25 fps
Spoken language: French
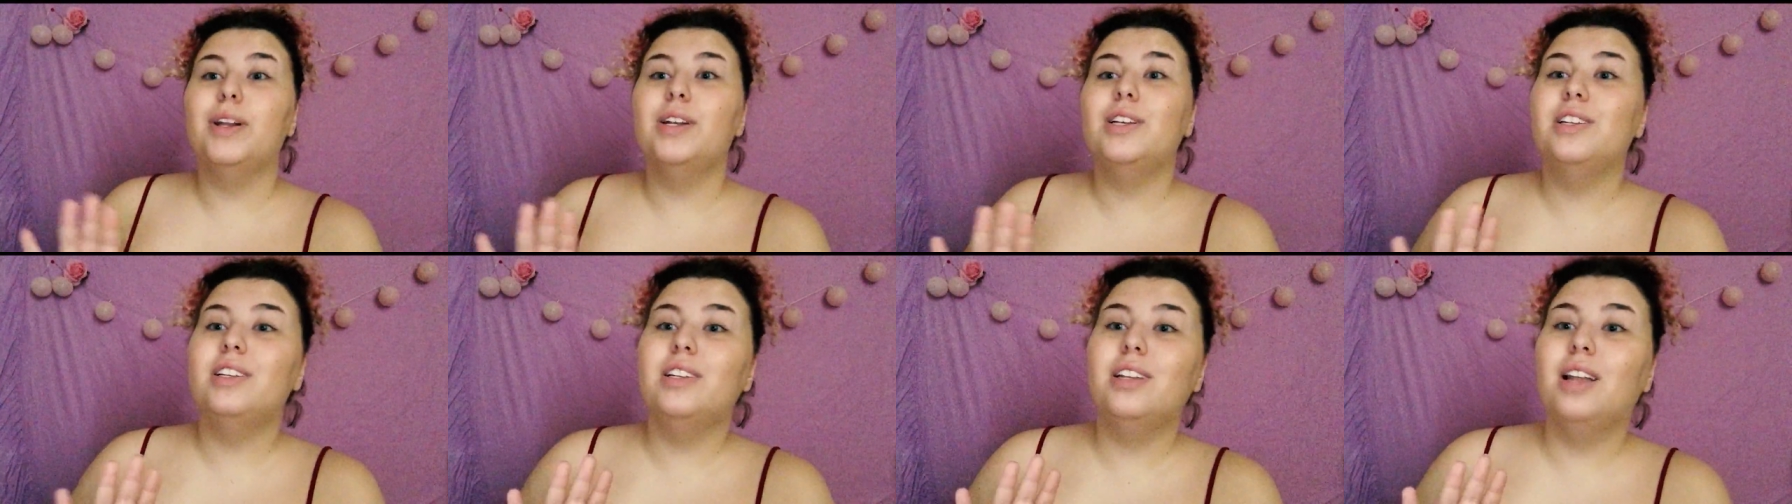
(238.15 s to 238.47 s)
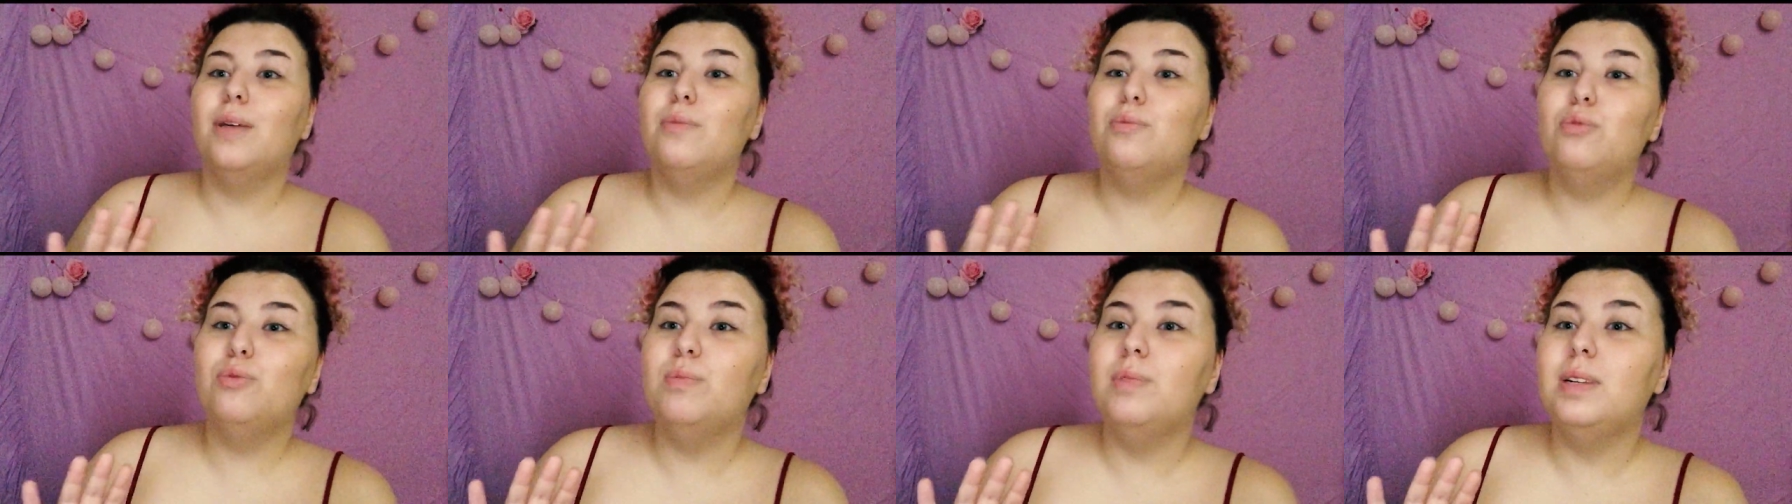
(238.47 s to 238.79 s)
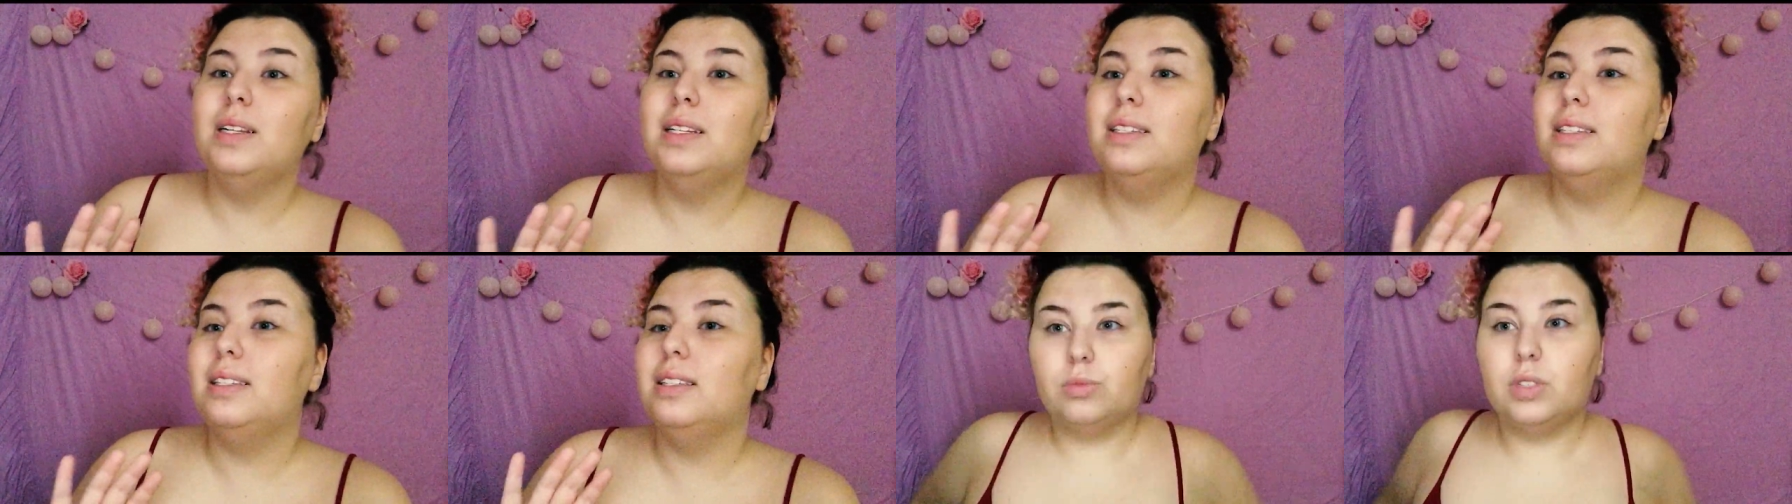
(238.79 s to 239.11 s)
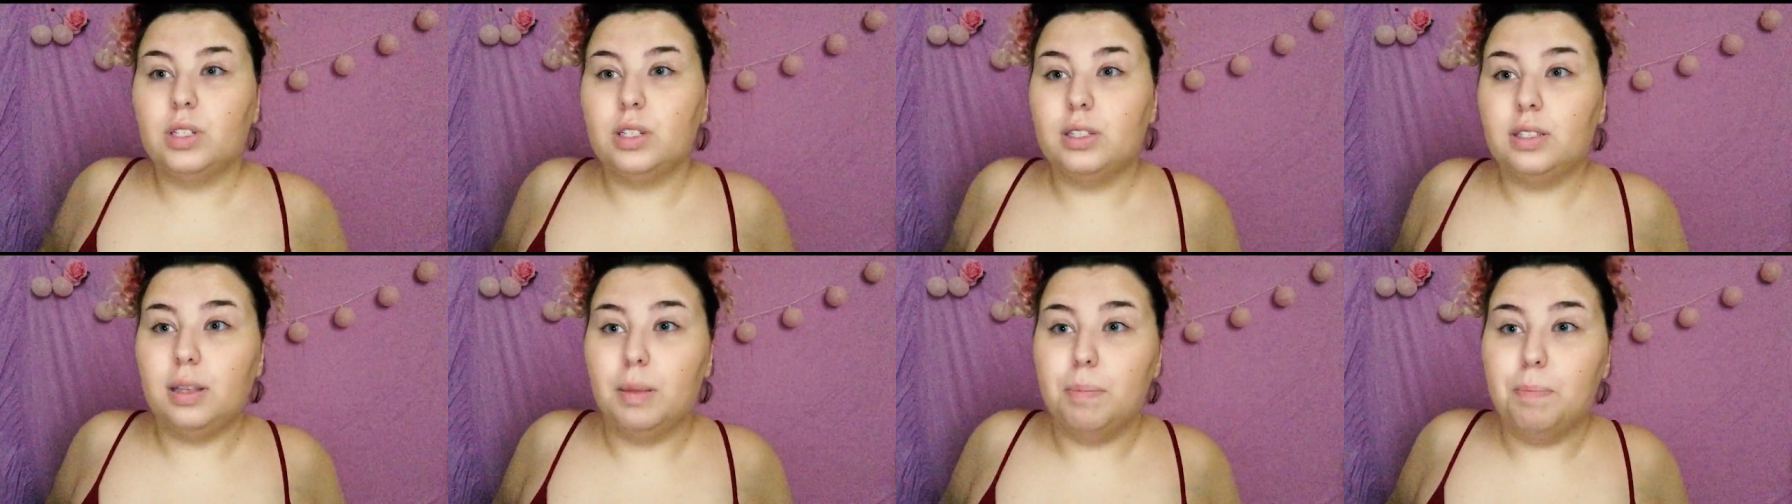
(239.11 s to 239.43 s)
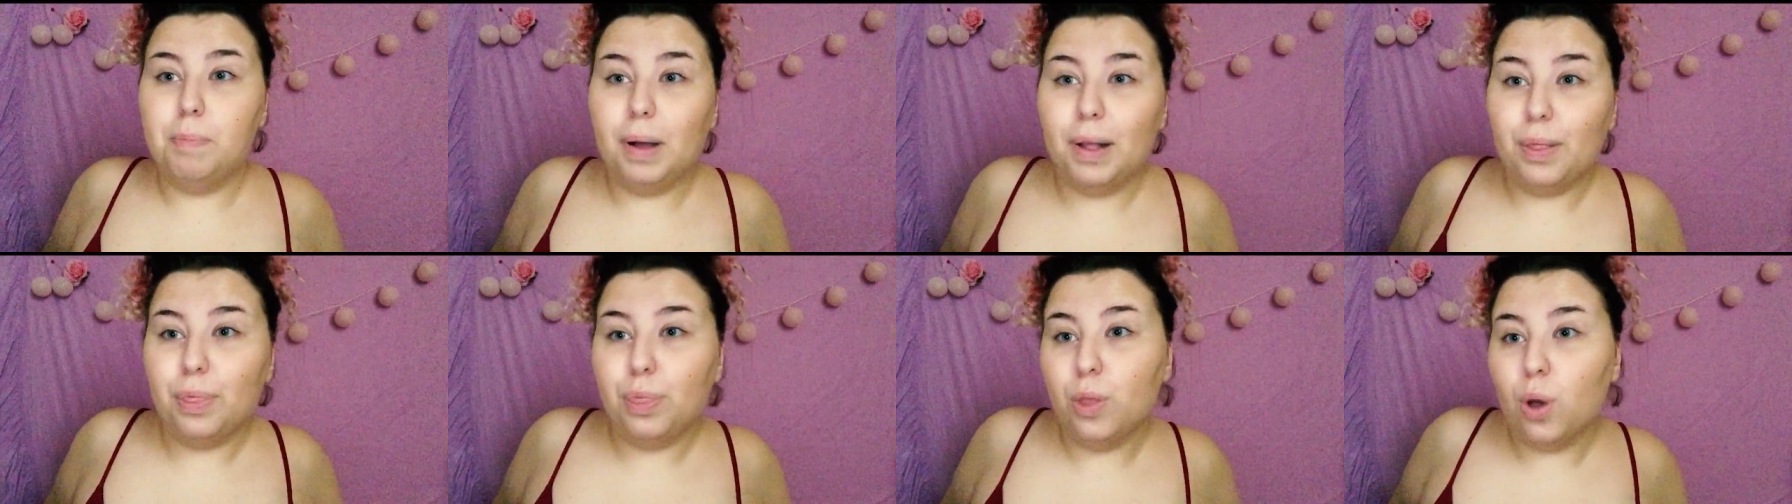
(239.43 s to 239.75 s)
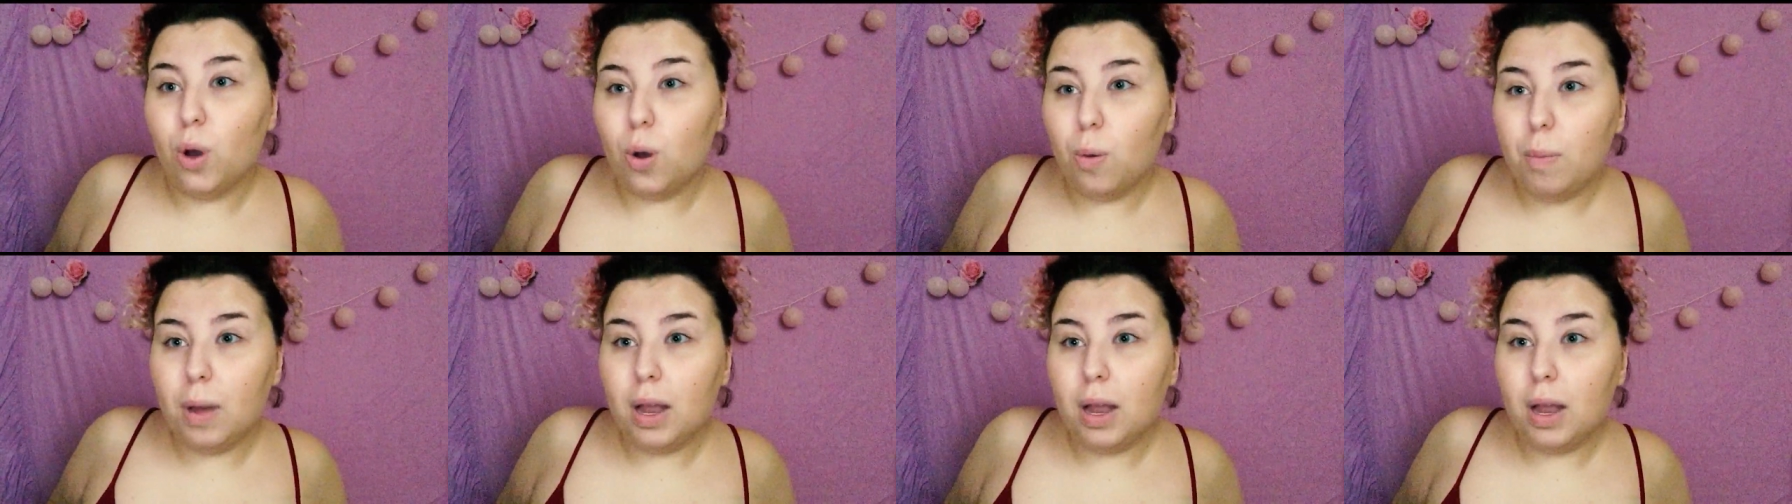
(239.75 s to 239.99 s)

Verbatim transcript: de la publicité, c'est pas normal.